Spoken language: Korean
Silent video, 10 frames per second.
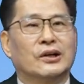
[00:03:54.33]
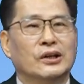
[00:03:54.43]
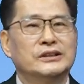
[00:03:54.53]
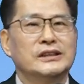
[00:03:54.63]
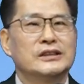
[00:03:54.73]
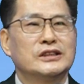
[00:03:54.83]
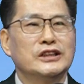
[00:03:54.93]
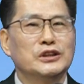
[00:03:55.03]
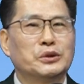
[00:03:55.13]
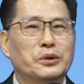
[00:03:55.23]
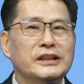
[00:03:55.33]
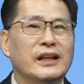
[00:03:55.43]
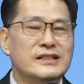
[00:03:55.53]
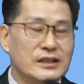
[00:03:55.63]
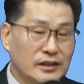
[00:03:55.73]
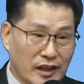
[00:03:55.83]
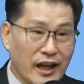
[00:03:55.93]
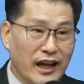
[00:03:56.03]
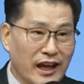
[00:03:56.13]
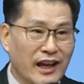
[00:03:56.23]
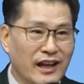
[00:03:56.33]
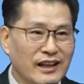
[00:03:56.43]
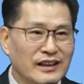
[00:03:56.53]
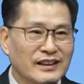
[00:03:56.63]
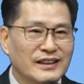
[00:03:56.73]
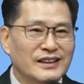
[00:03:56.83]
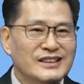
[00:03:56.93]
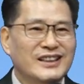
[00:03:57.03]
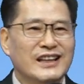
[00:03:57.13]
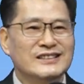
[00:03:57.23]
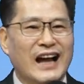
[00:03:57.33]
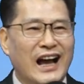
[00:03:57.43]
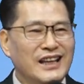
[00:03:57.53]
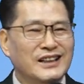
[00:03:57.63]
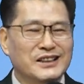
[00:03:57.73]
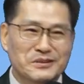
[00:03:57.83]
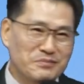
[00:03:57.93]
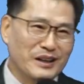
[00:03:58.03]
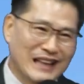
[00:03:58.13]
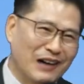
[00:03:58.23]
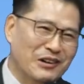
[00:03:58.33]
거짓 진통이 됐을 때 이게 아이가 금방